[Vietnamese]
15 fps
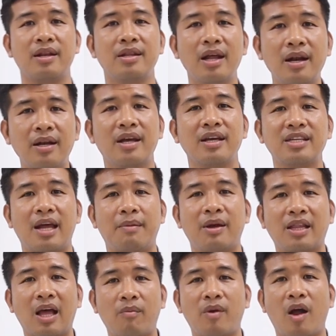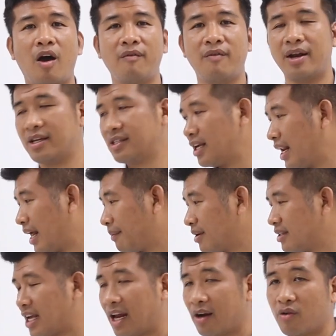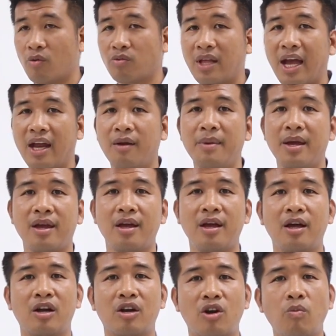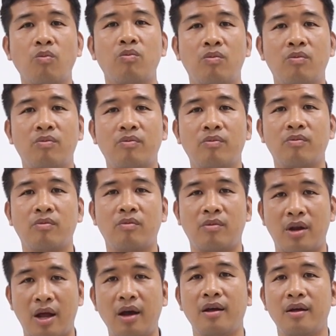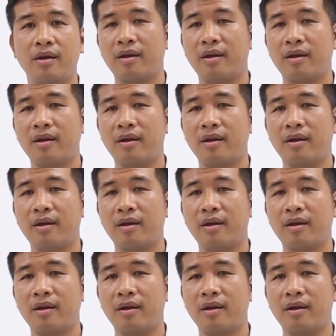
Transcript: nứt cái sàn bê tông đó và nó sẽ làm cái sàn của chúng ta nó bị rung đó